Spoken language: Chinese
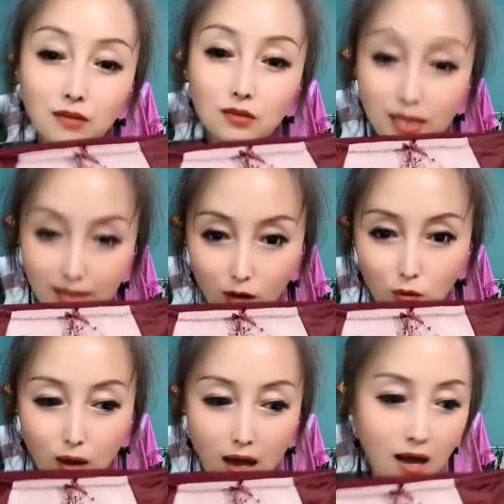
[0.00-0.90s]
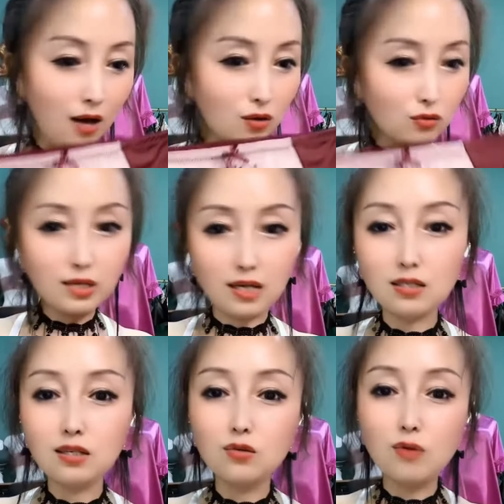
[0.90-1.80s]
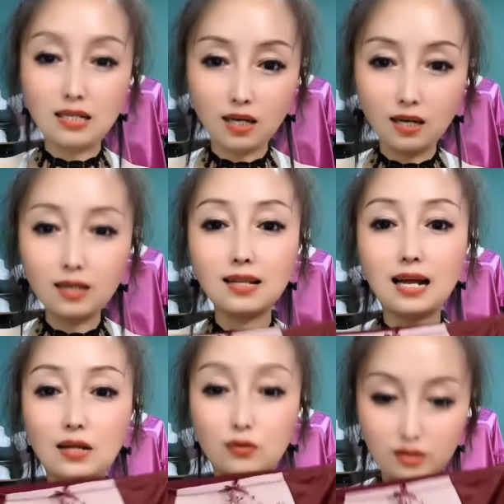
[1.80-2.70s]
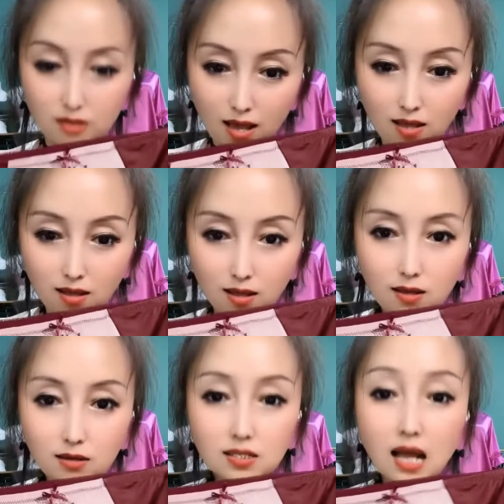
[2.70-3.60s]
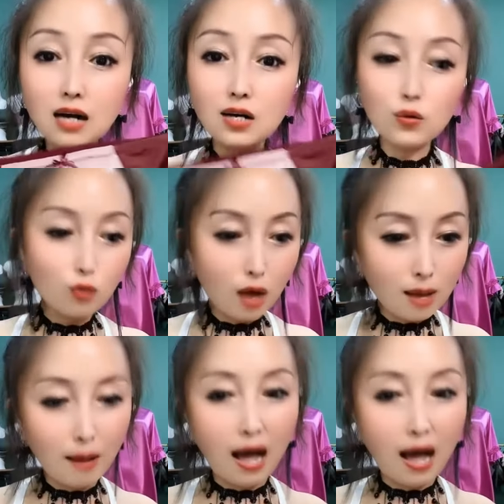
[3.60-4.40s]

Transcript: 后就这条款啊，如也是流款，强烈给大家推荐，36.8块。